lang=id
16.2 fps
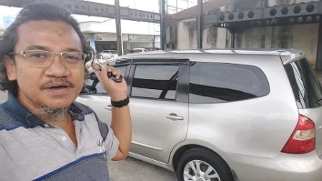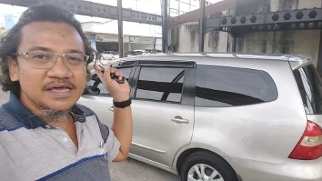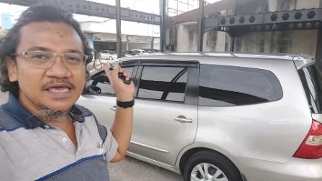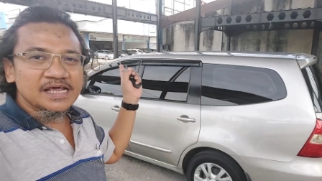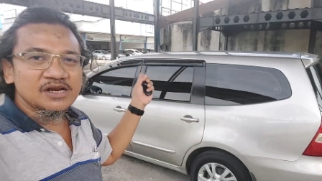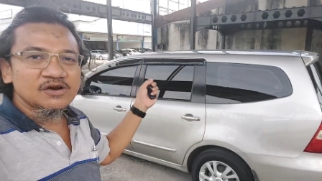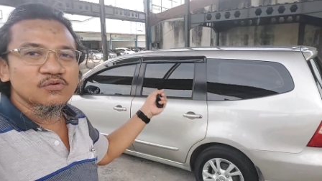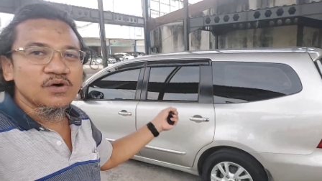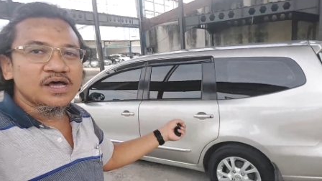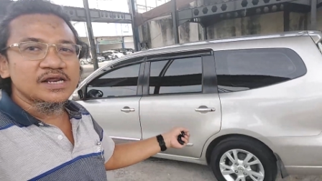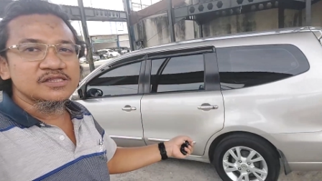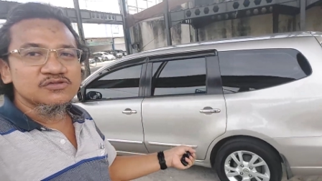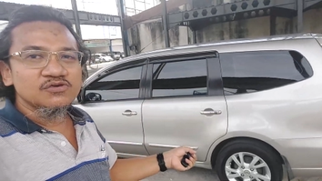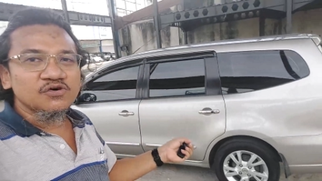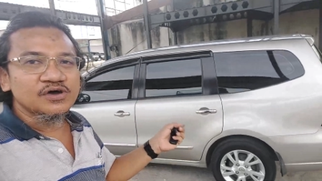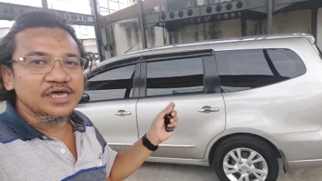bagian luar
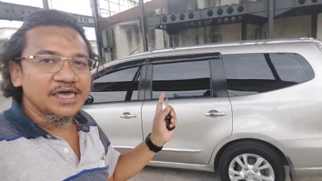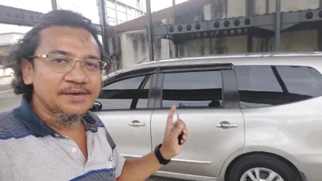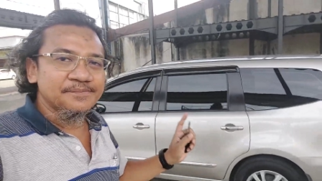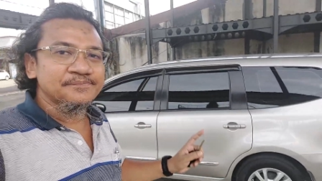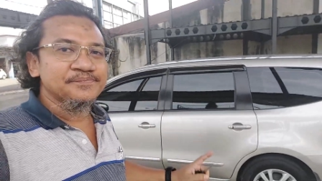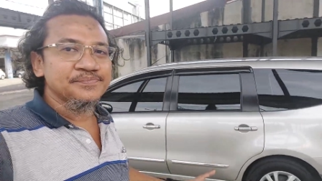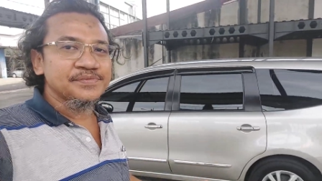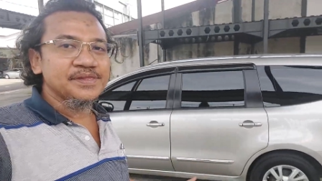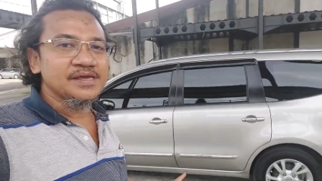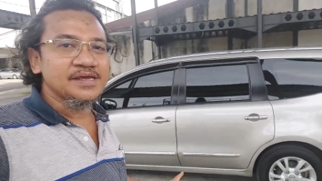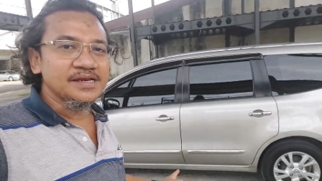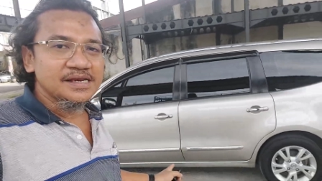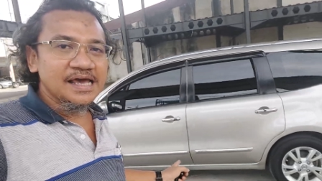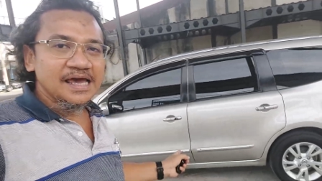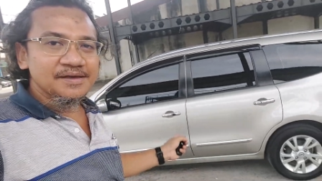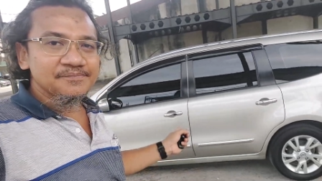itu oke okay.
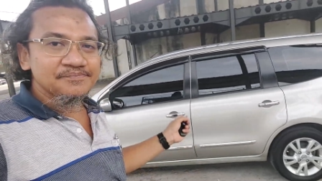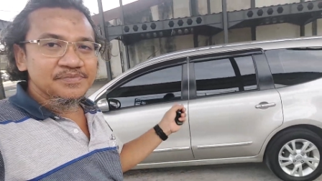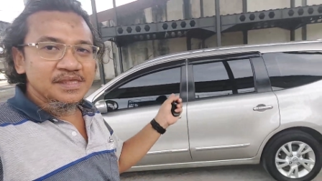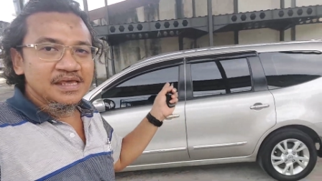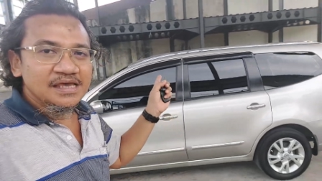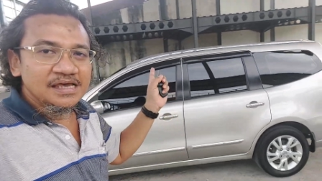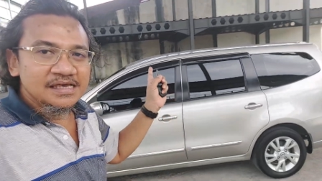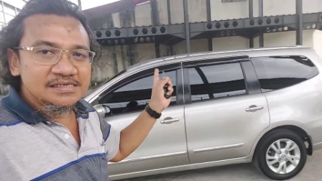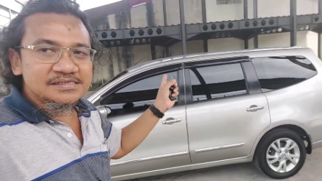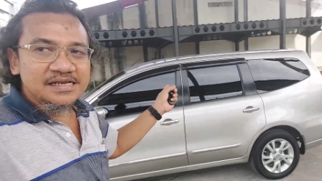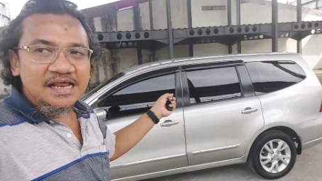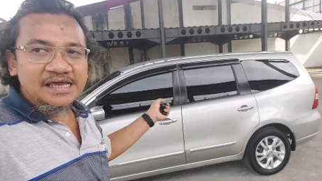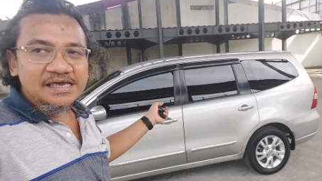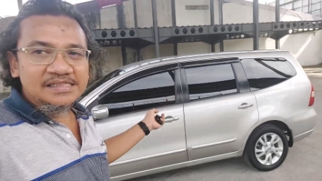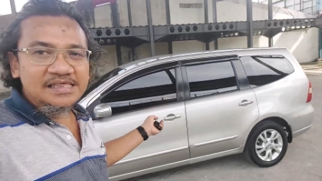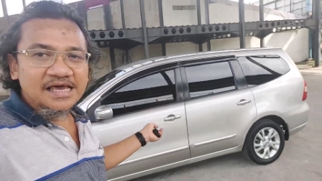nah
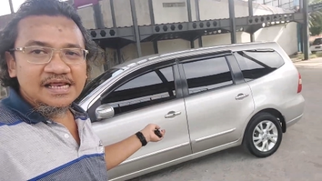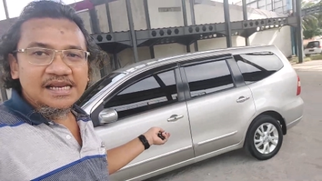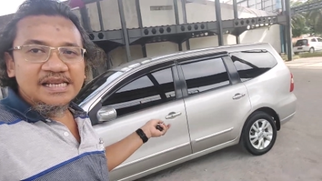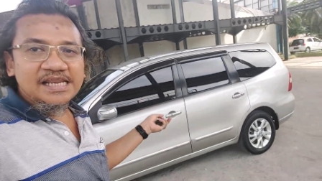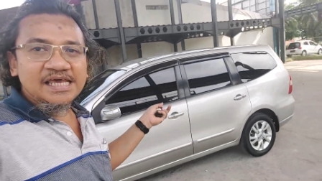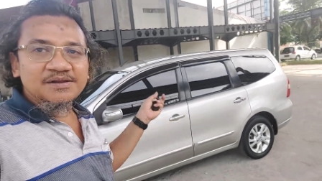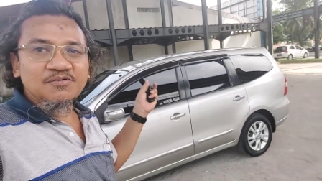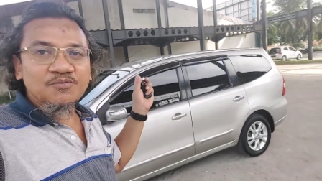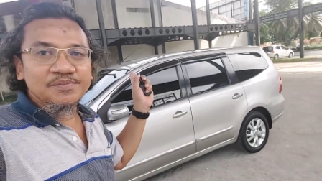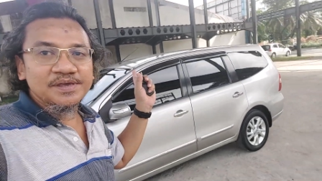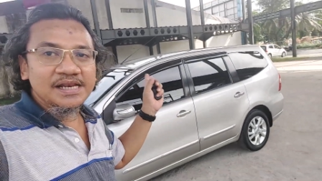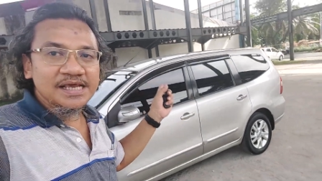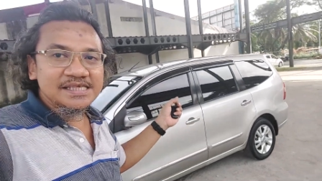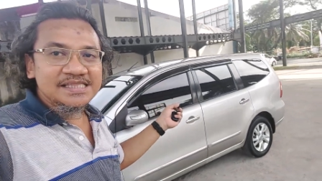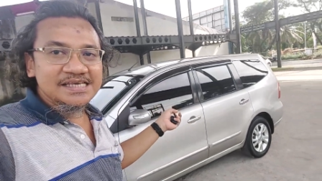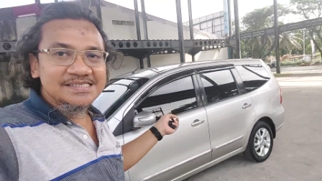setelah kita kelilingin
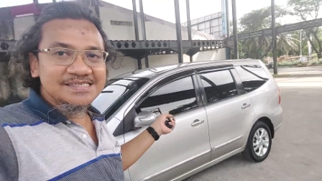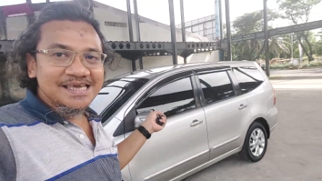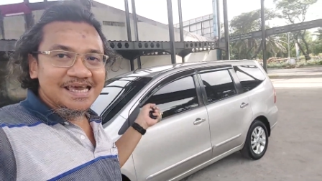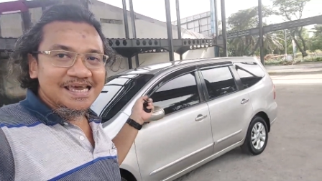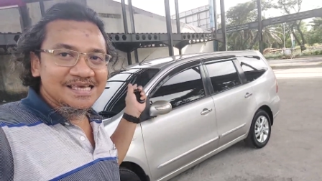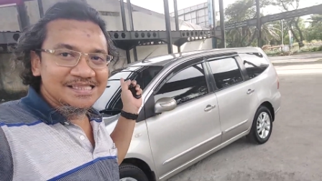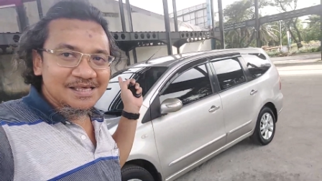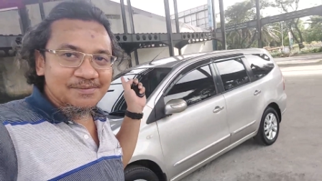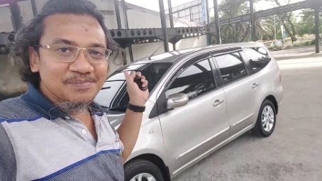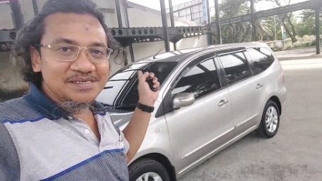mobil kita cek kita